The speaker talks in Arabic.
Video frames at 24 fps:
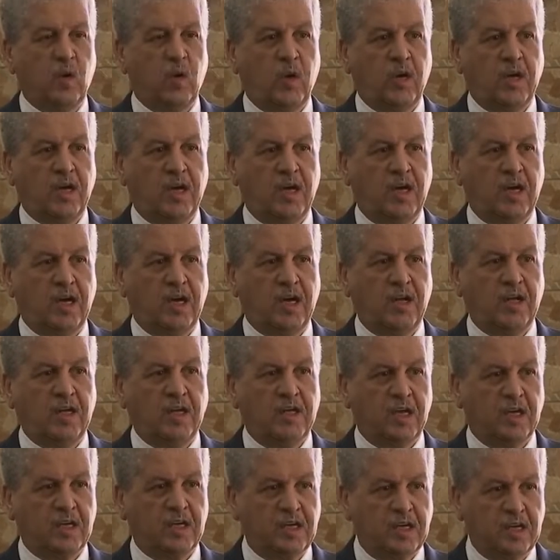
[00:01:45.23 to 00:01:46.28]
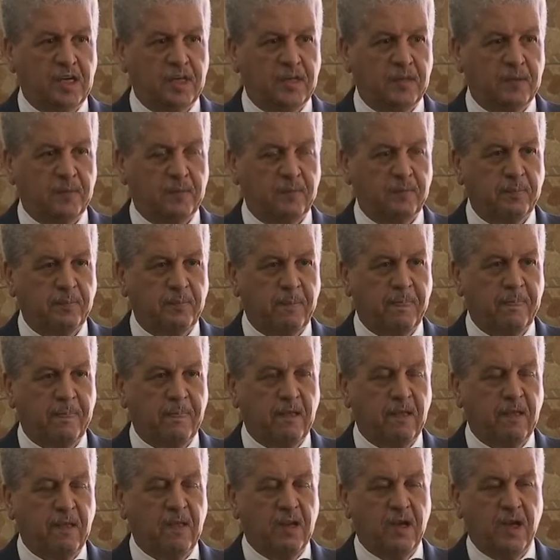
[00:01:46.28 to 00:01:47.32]
أنا على يقين
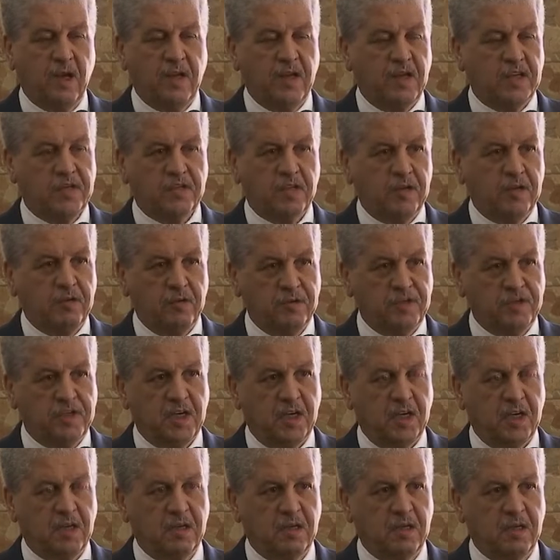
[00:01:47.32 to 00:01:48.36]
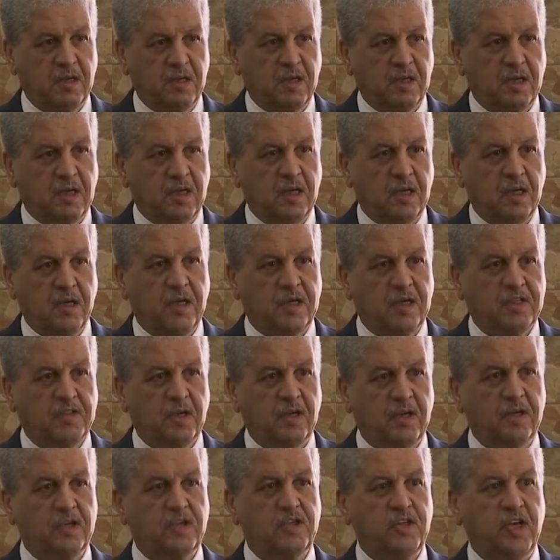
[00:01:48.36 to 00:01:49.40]
أن سننجح أن
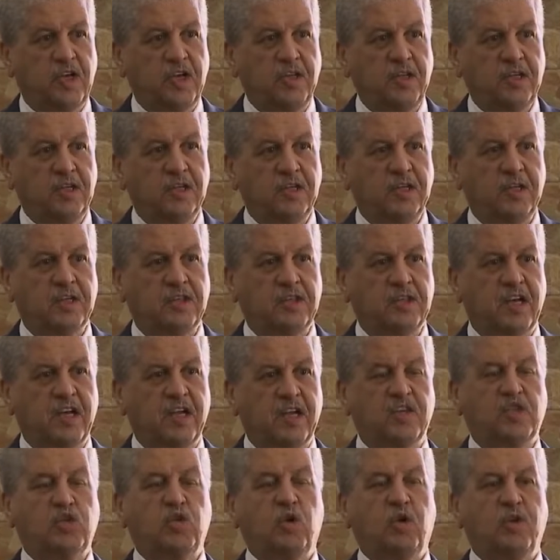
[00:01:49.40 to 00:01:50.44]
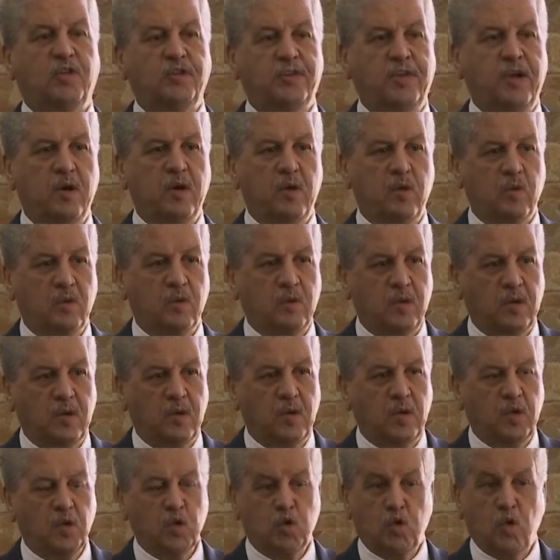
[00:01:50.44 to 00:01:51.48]
سننجح من الترشح نتاعو
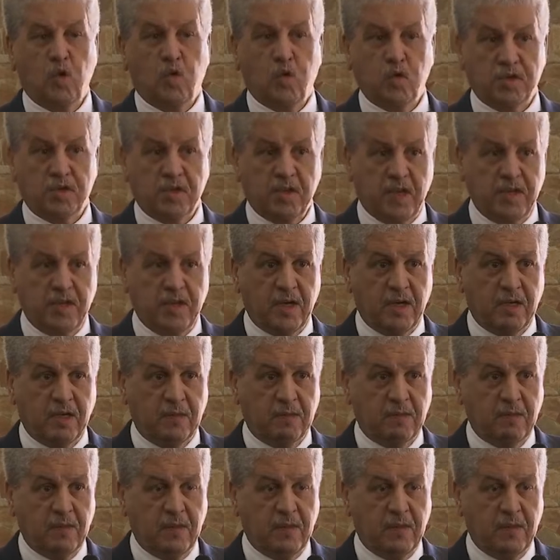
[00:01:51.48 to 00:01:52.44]
شوفوا الصدى